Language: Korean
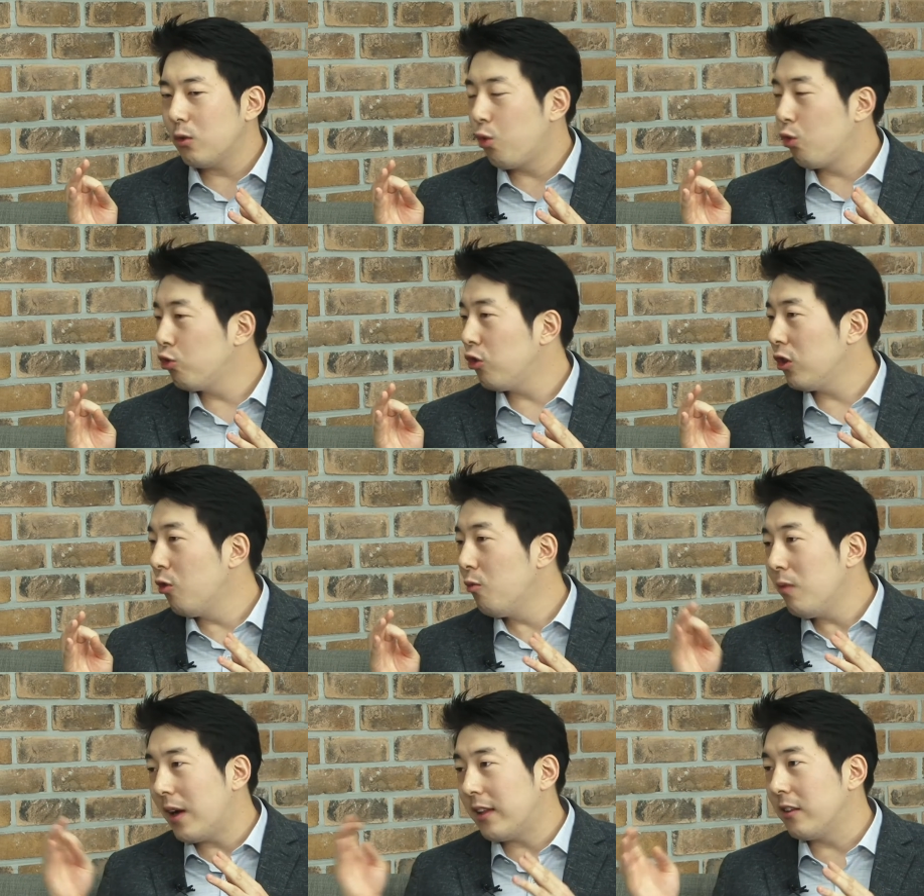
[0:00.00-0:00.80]
도구들이
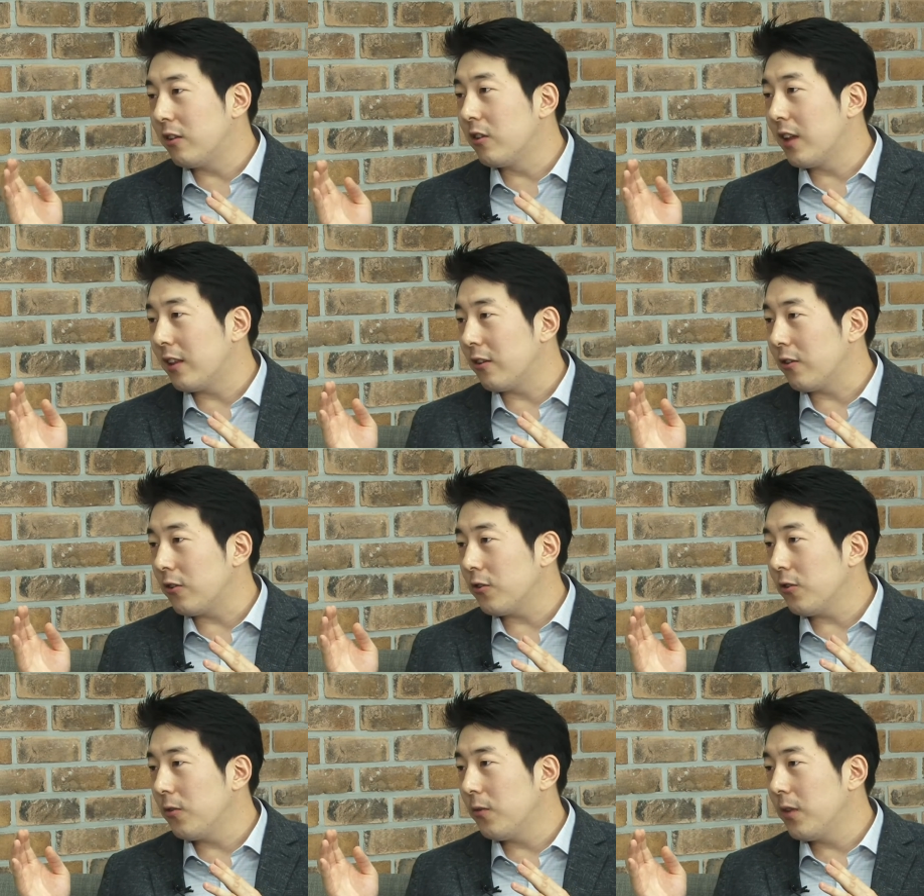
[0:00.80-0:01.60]
너무 많이 늘어나는
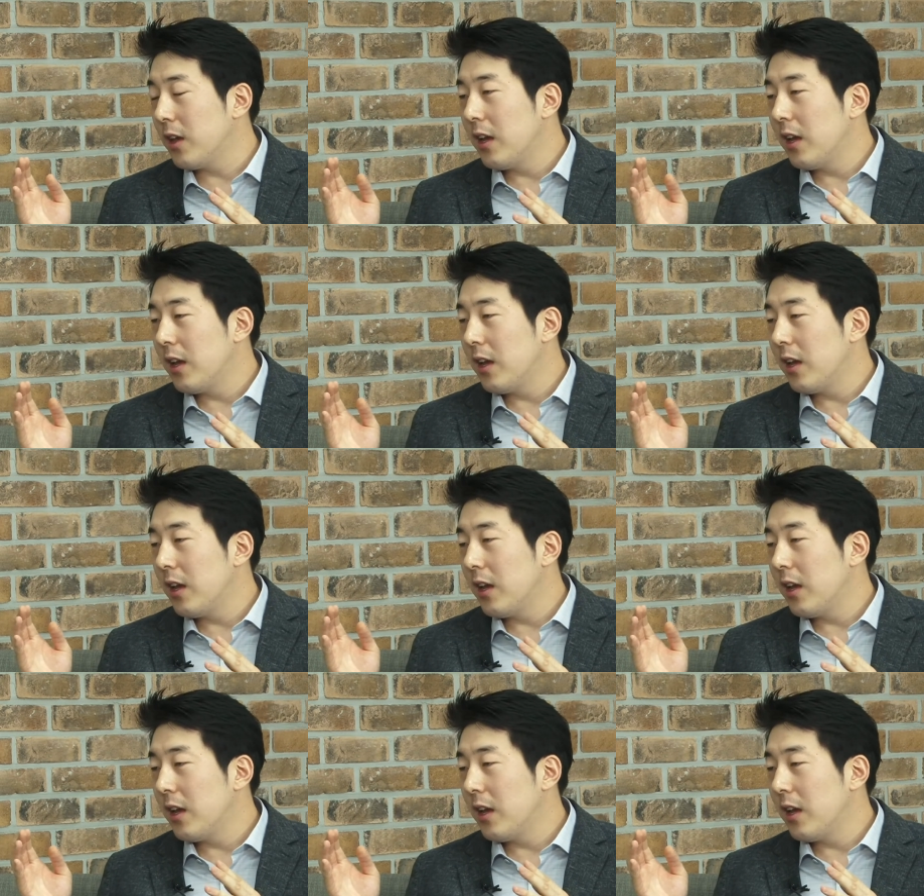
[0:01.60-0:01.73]
거죠. 음.